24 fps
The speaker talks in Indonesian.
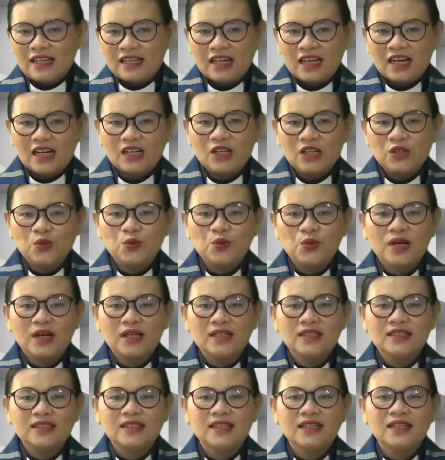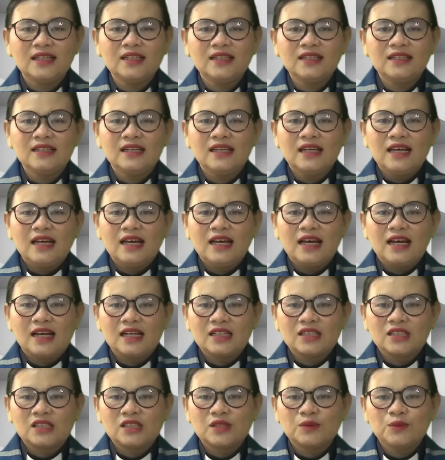Dan kerinduannya
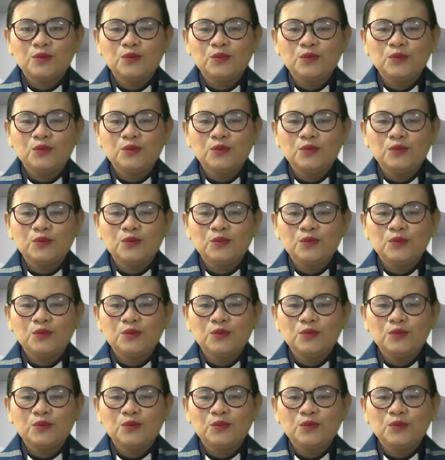atas